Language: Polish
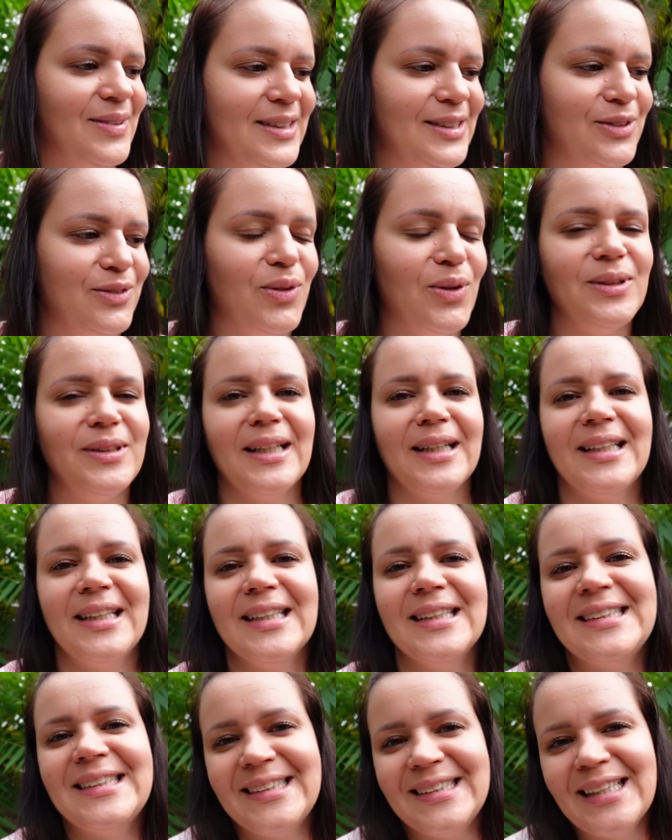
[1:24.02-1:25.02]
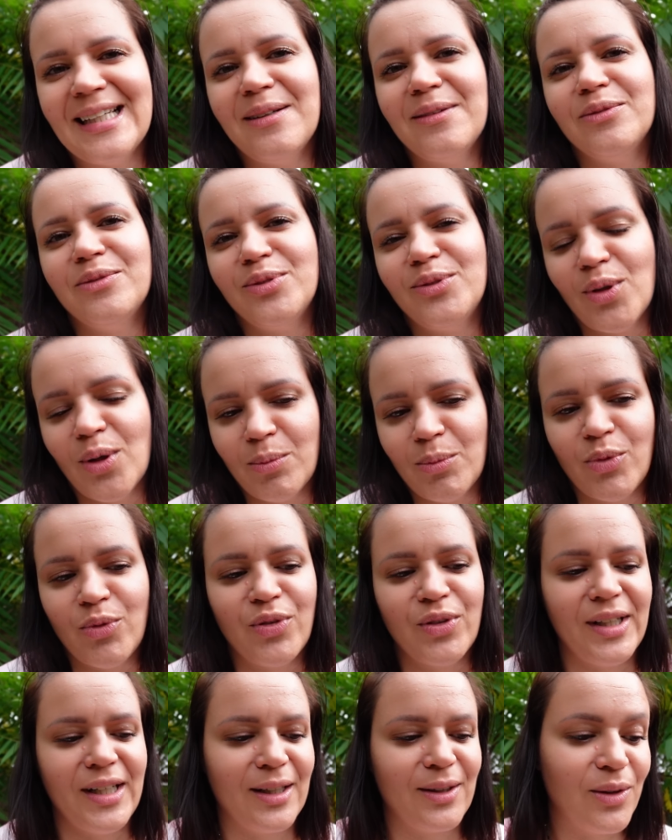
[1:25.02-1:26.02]
więc Wojtek jest sam w domu
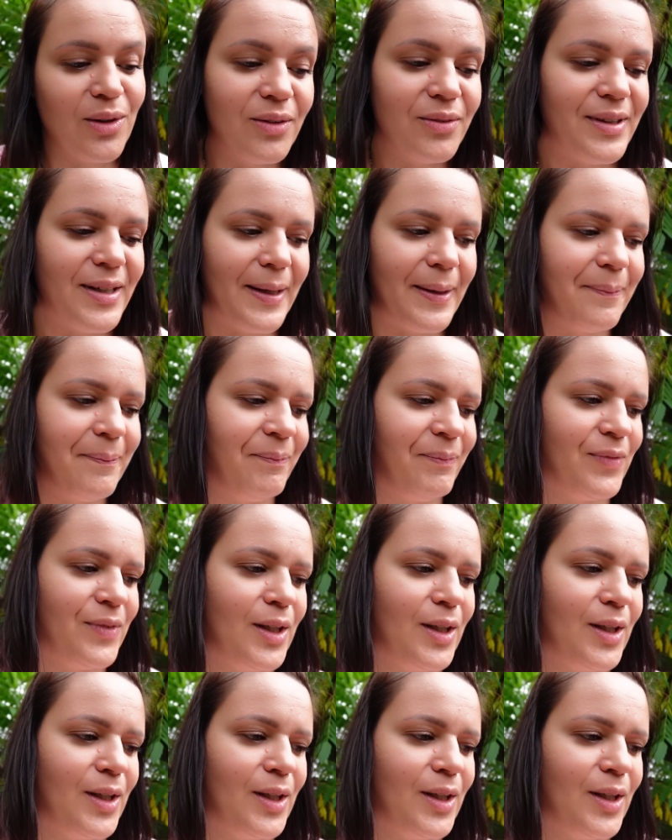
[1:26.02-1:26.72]
w Krakowie.